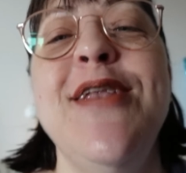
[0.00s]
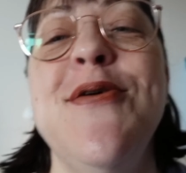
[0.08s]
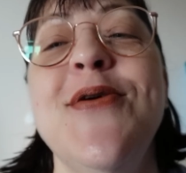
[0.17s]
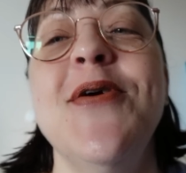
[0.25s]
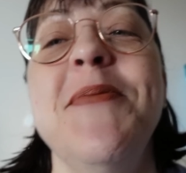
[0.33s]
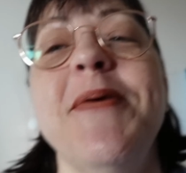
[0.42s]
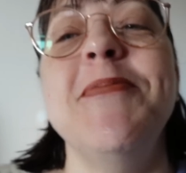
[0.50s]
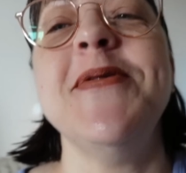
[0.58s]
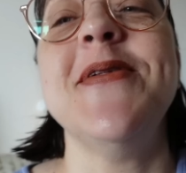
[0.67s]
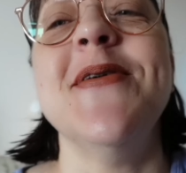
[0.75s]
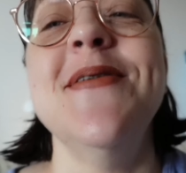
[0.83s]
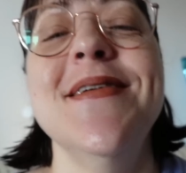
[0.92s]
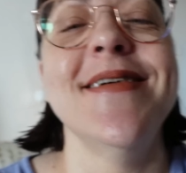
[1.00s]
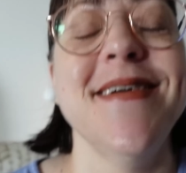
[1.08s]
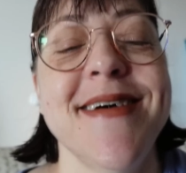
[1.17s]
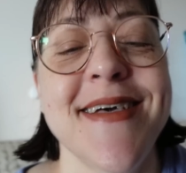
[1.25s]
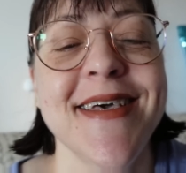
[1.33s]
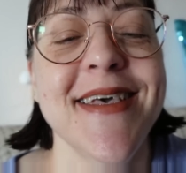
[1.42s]
deux en même temps.
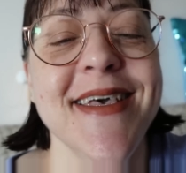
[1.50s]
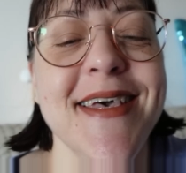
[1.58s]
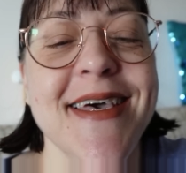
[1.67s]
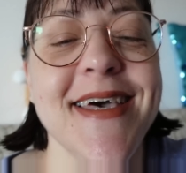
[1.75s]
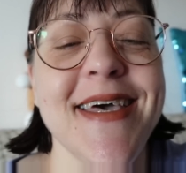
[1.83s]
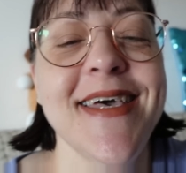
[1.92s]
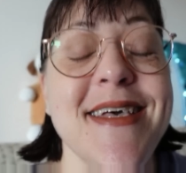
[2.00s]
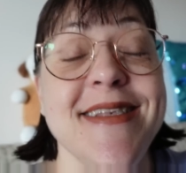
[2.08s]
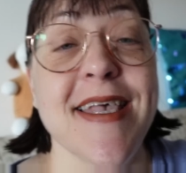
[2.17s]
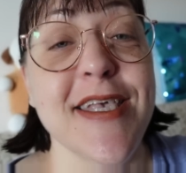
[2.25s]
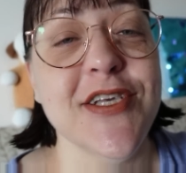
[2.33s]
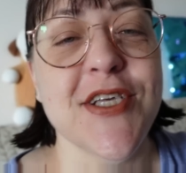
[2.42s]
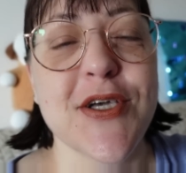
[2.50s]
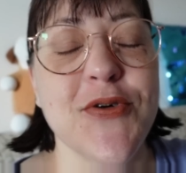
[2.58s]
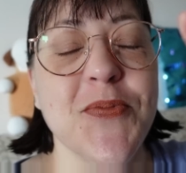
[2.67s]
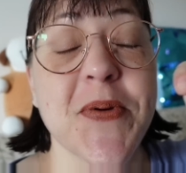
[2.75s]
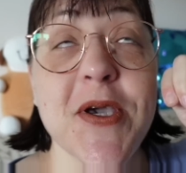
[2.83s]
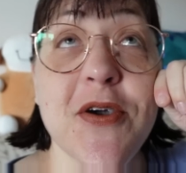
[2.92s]
Ah, ça y est, j'ai
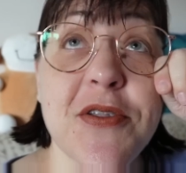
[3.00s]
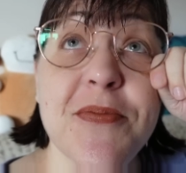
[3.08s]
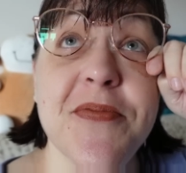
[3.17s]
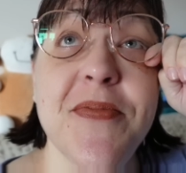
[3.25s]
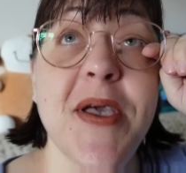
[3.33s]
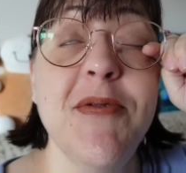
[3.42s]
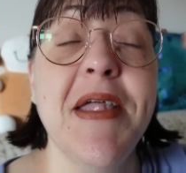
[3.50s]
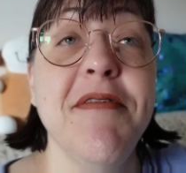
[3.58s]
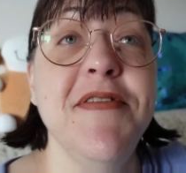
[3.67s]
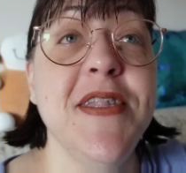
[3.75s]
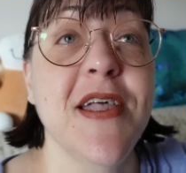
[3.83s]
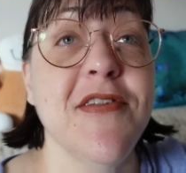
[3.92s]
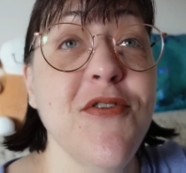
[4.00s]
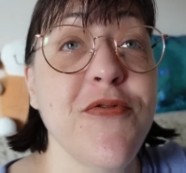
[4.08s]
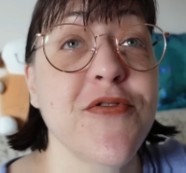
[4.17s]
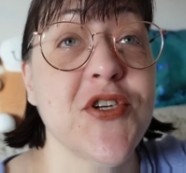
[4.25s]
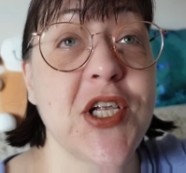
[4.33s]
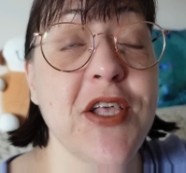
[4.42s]
compris, quand on me met une invitation,
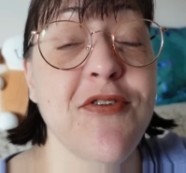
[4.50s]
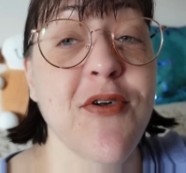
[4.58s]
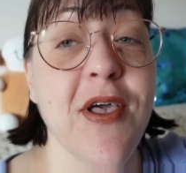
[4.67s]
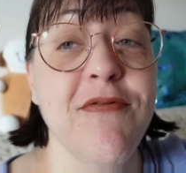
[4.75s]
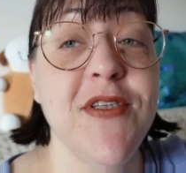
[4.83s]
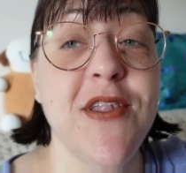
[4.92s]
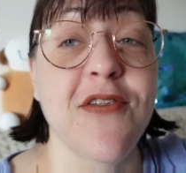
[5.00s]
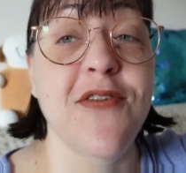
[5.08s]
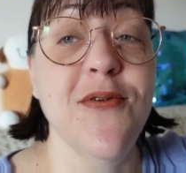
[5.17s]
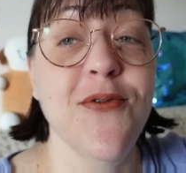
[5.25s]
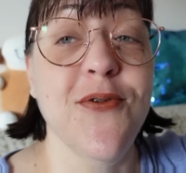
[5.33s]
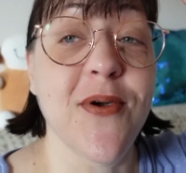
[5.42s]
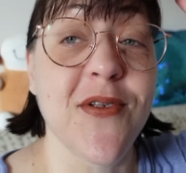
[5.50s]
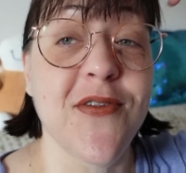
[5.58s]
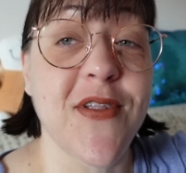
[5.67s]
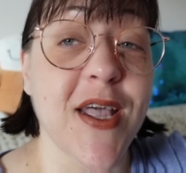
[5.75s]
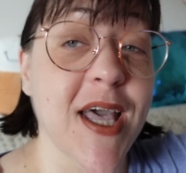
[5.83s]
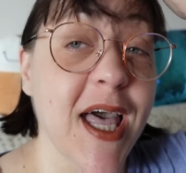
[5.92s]
faut que je clique sur invitation sur
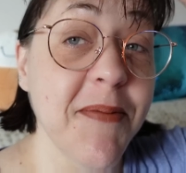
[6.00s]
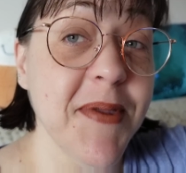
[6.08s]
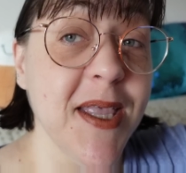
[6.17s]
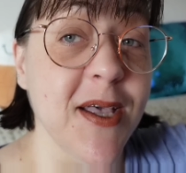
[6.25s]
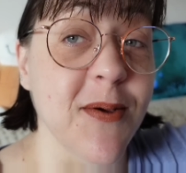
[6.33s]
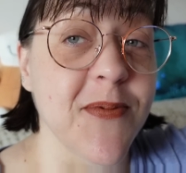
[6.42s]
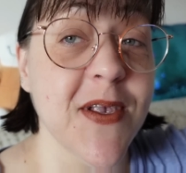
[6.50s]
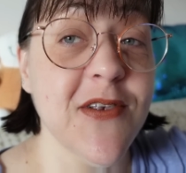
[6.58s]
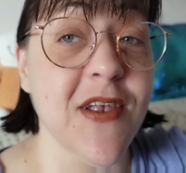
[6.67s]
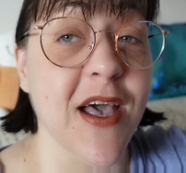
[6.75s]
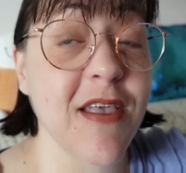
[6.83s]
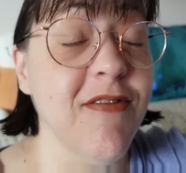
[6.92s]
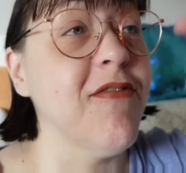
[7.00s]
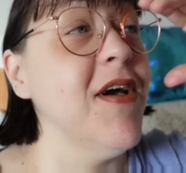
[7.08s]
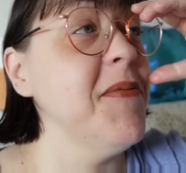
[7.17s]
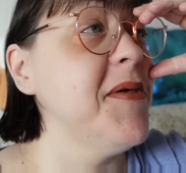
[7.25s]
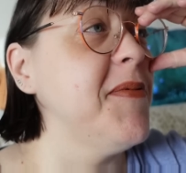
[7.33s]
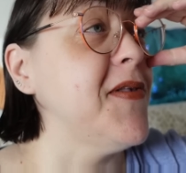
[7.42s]
Instagram et comme ça j'arrive à
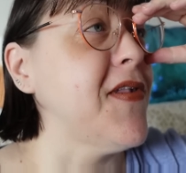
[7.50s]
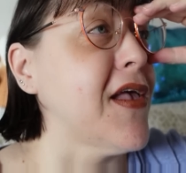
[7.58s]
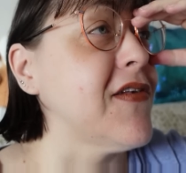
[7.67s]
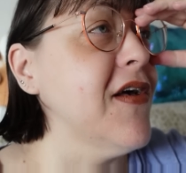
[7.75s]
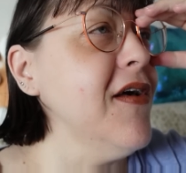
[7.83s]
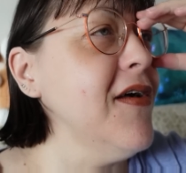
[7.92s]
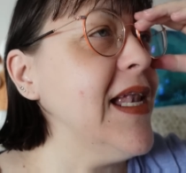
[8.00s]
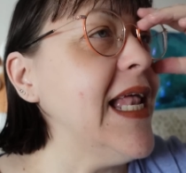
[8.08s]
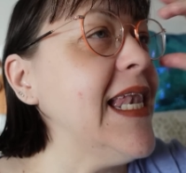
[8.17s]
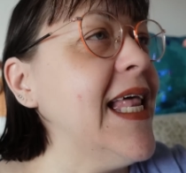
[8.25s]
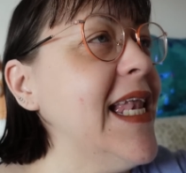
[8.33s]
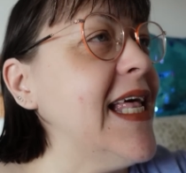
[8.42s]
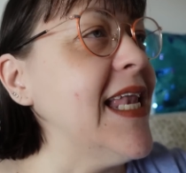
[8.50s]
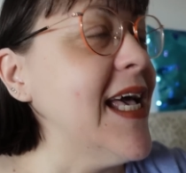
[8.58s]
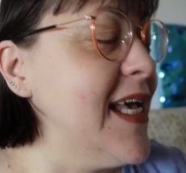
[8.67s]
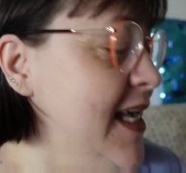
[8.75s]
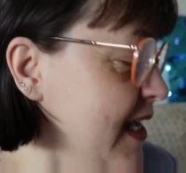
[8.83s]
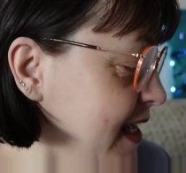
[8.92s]
voir mes messages. Oh là là là là.
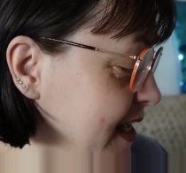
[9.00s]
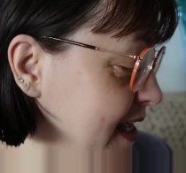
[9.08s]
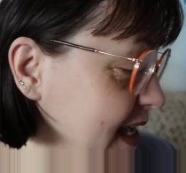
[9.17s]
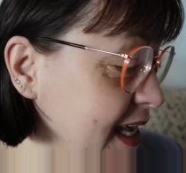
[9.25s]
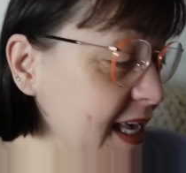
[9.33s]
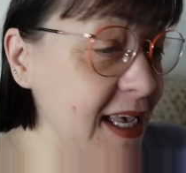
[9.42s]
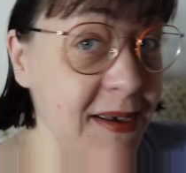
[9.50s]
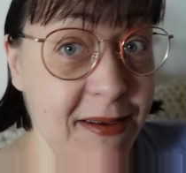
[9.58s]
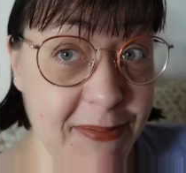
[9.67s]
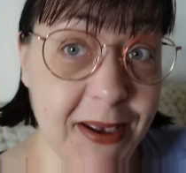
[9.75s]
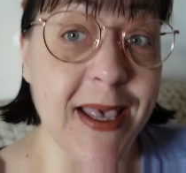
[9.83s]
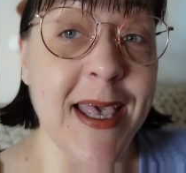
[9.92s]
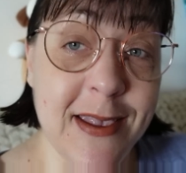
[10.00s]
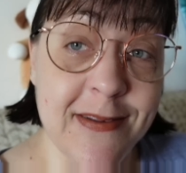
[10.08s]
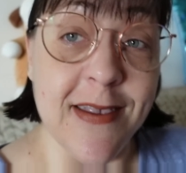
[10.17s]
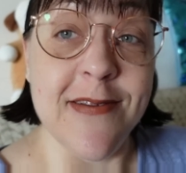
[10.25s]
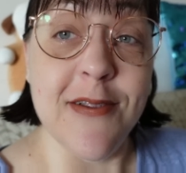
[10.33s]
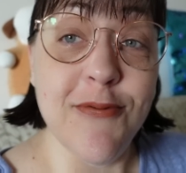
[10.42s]
Eh ben, eh,
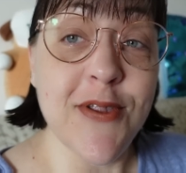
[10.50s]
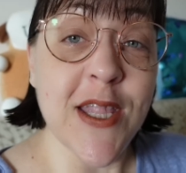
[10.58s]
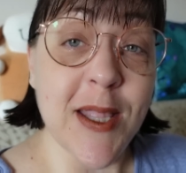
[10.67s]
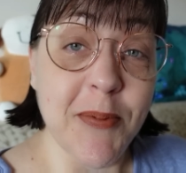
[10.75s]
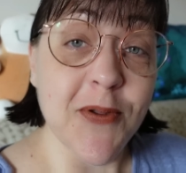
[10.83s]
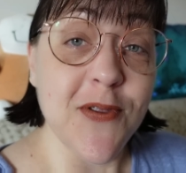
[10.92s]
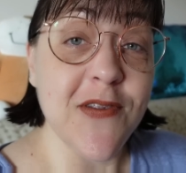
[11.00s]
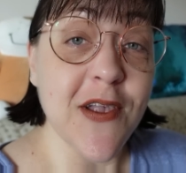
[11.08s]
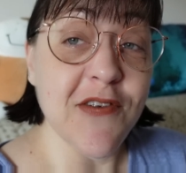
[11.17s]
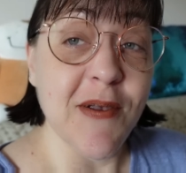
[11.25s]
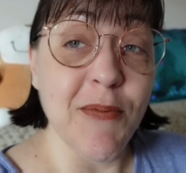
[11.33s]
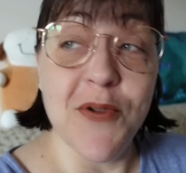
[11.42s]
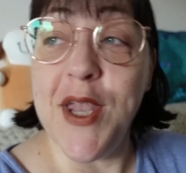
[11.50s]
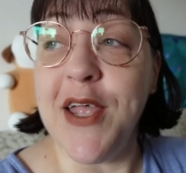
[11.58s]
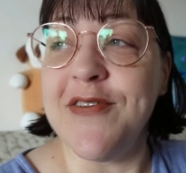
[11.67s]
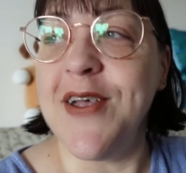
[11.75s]
c'est tout un apprentissage à mon âge.